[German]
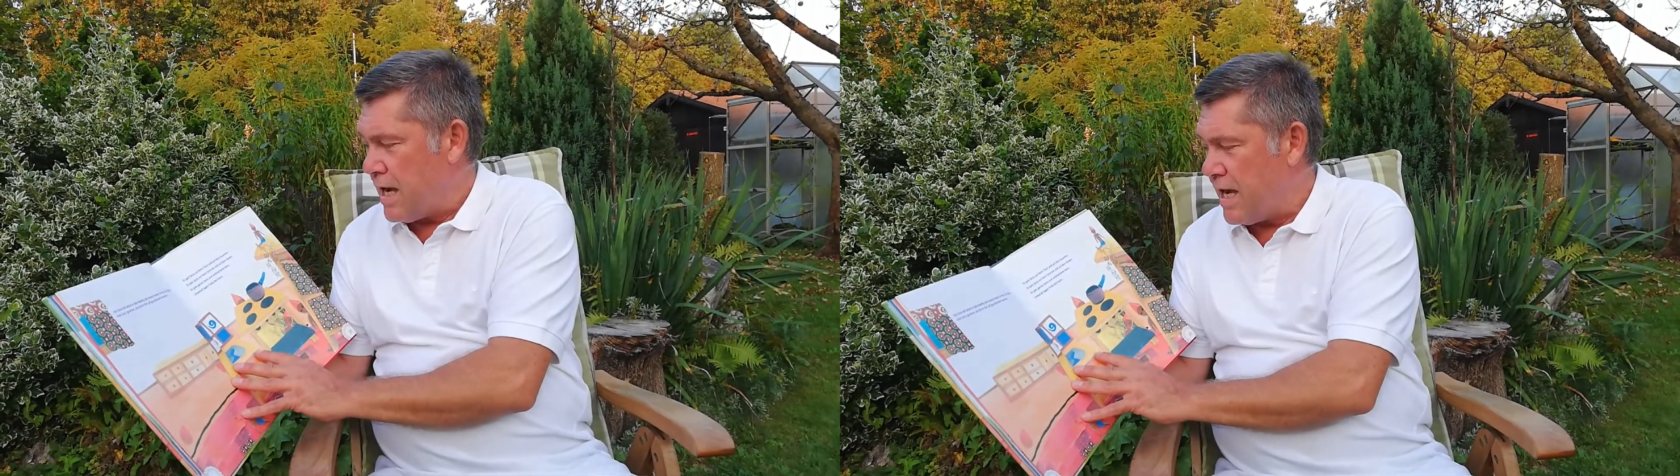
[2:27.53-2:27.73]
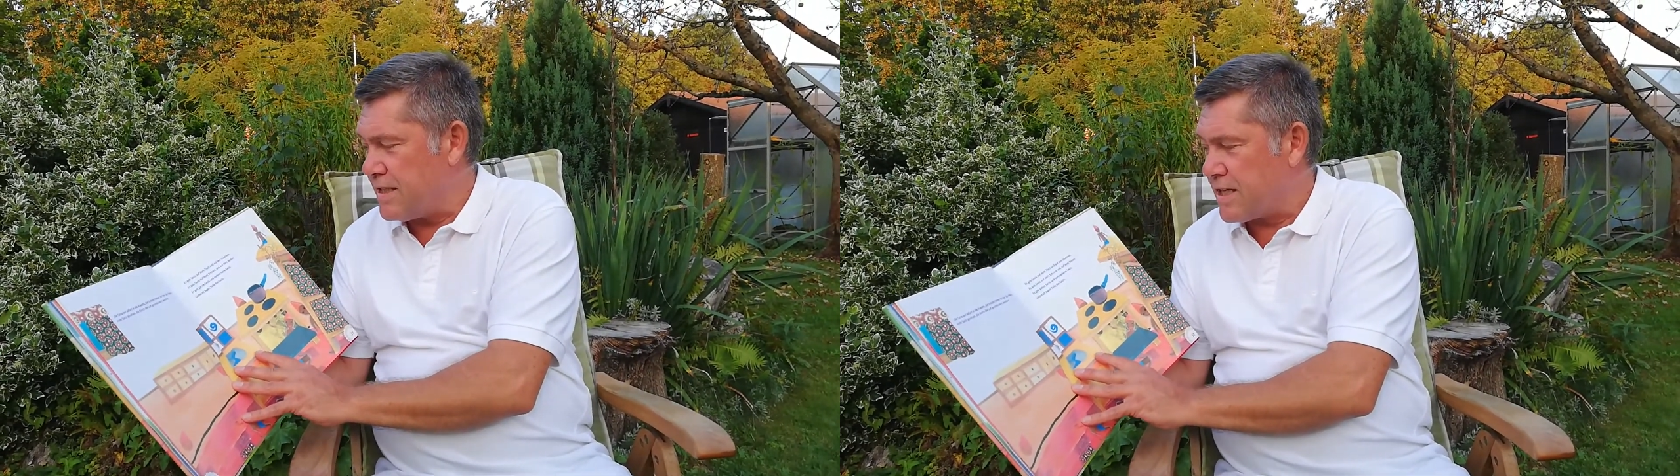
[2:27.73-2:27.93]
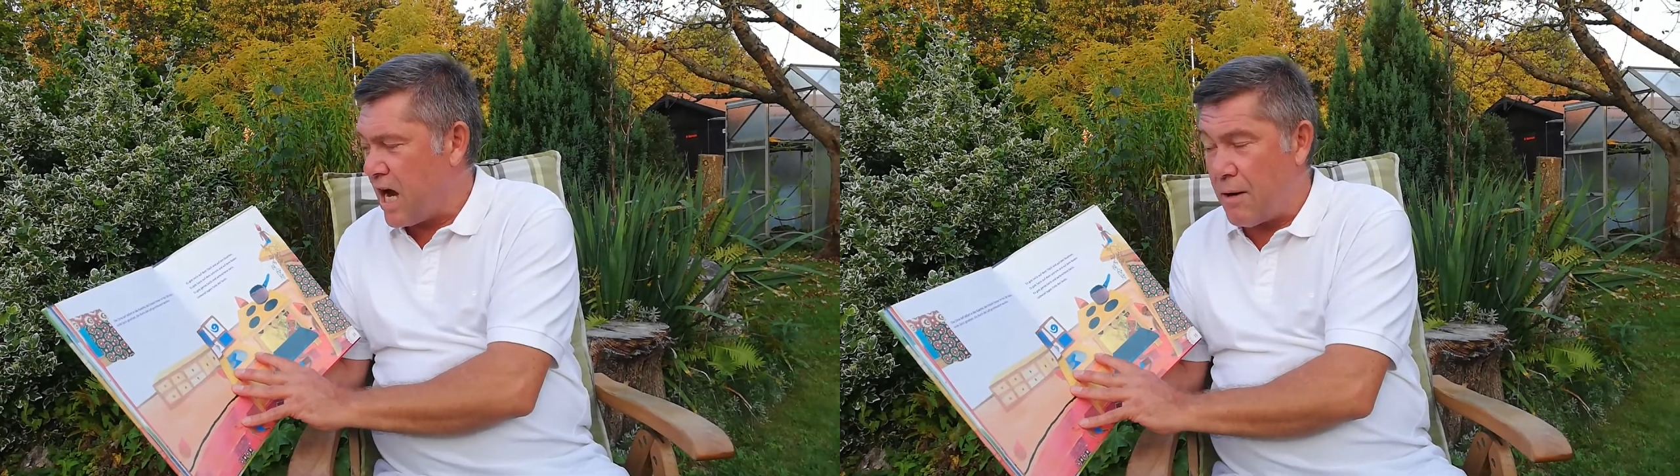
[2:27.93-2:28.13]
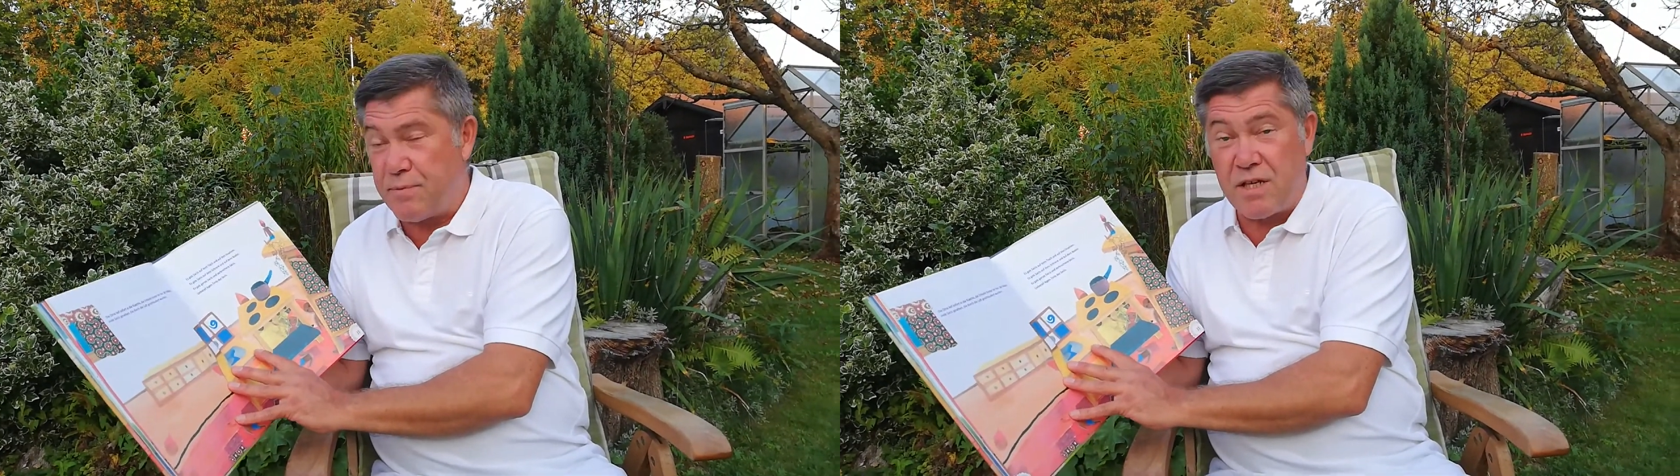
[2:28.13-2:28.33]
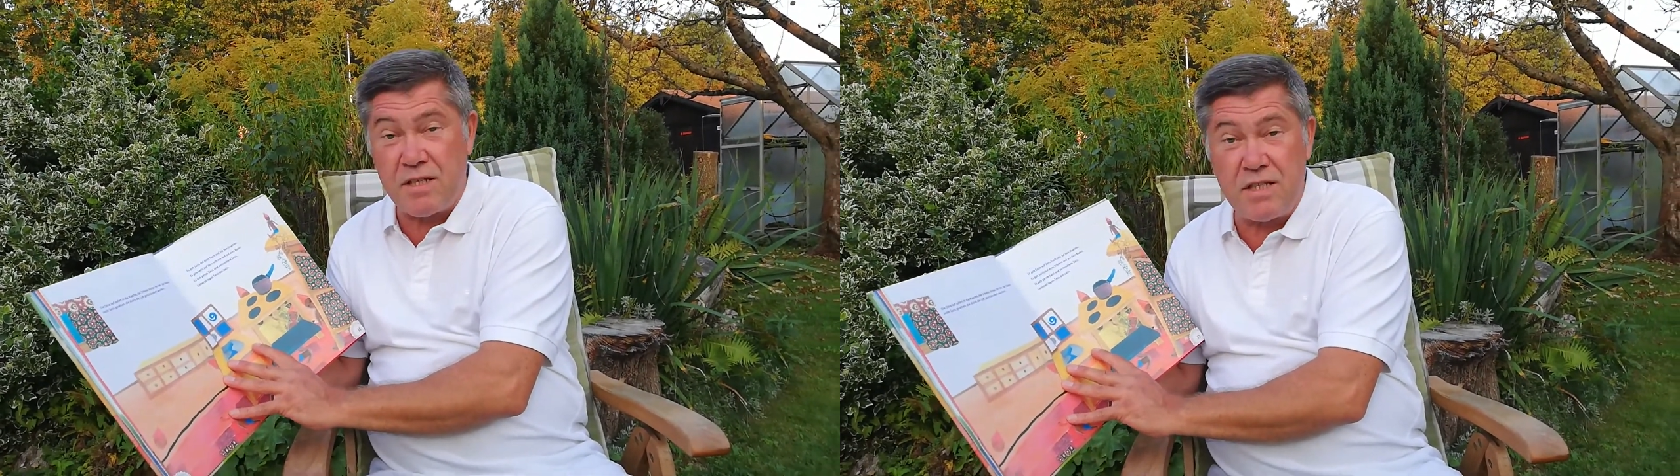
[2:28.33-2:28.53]
Es gab
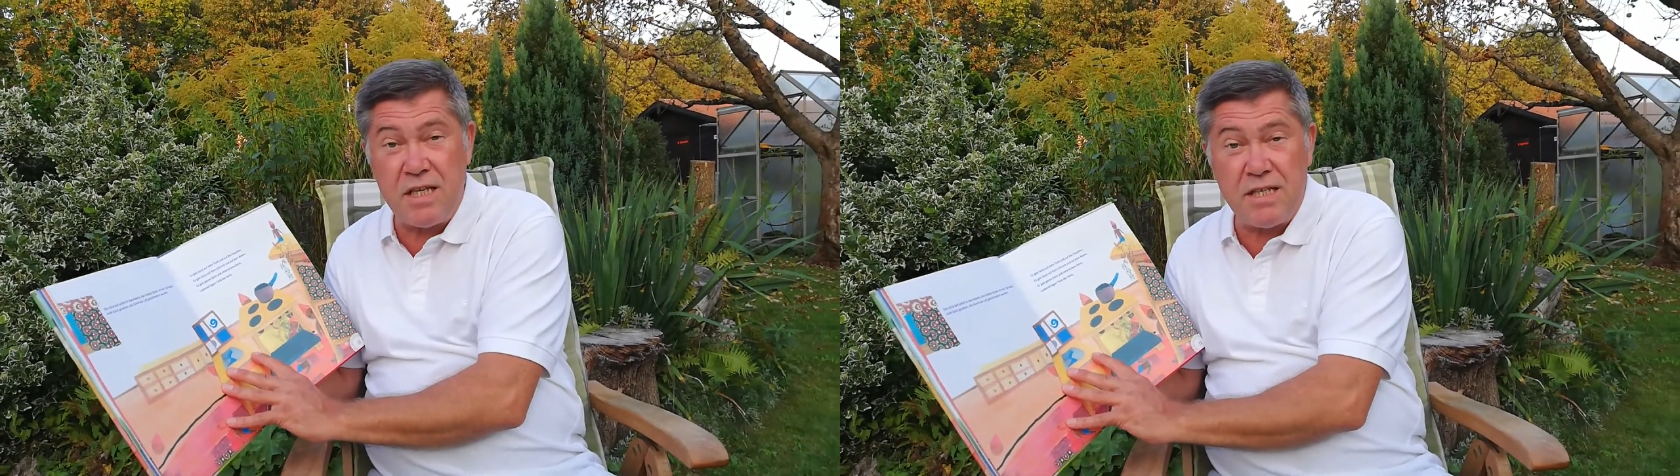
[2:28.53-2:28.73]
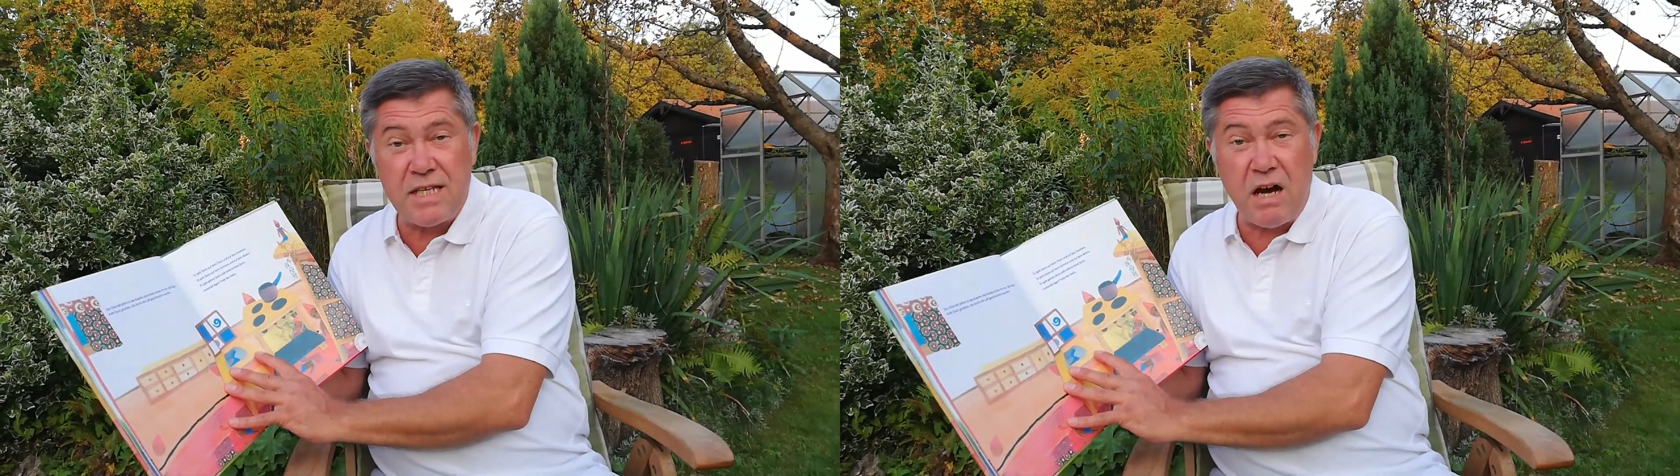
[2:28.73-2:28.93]
Sassis